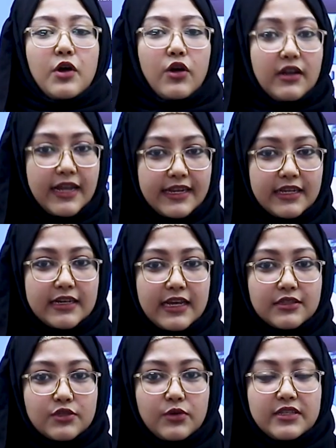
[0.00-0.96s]
আমি অনলাইনে
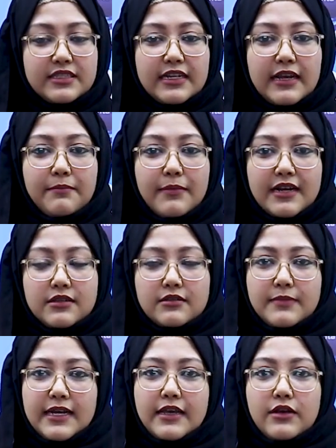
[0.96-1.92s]
ক্লাস করেছিলাম বাট
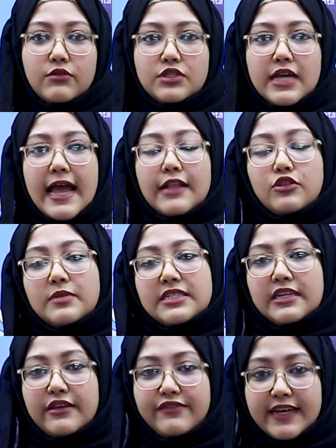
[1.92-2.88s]
মানে ওটা এত
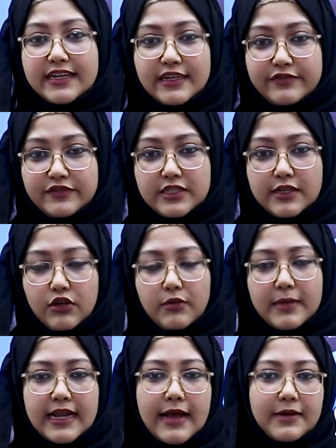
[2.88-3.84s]
বেশি ইফেক্টিভ ছিল
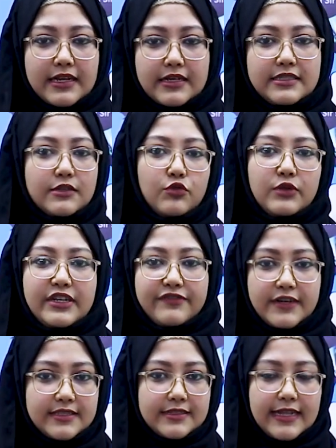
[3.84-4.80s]
মানে আমার কাছে কোনো
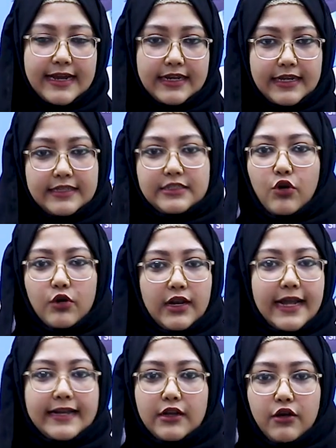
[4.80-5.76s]
ডিফারেন্স লাগে নাই যে
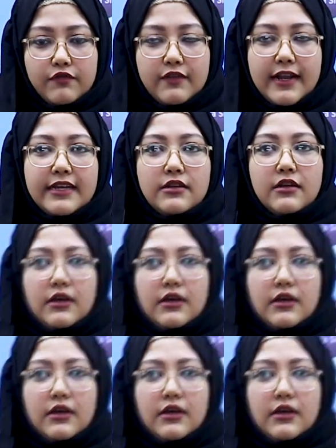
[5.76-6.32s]
অনলাইন না অফলাইন